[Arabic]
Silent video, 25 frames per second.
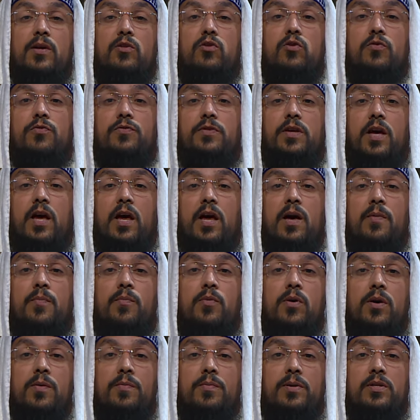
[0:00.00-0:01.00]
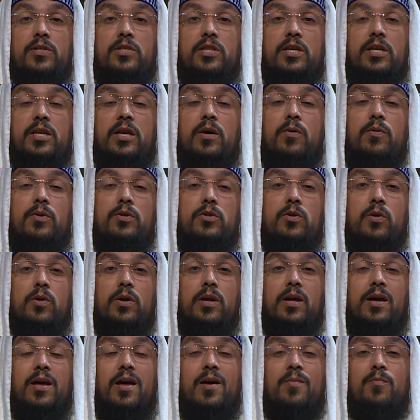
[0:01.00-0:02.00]
تفتح أبواب الجنة
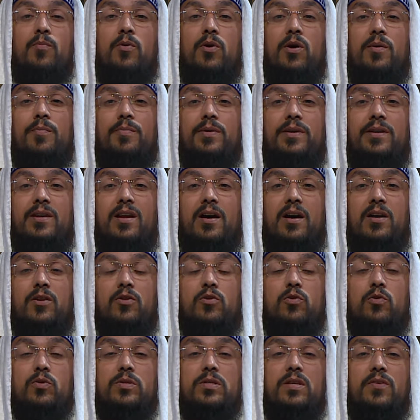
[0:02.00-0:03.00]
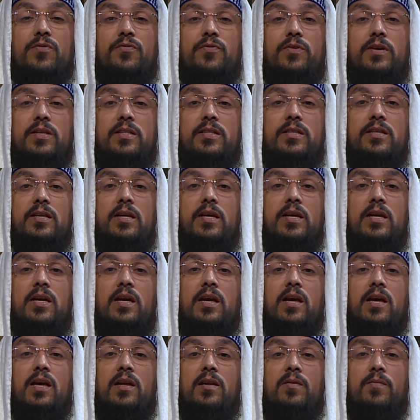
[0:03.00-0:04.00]
وتغلق أبواب النار تصفد
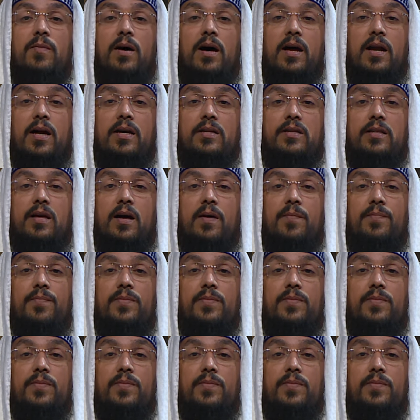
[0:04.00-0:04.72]
المرضى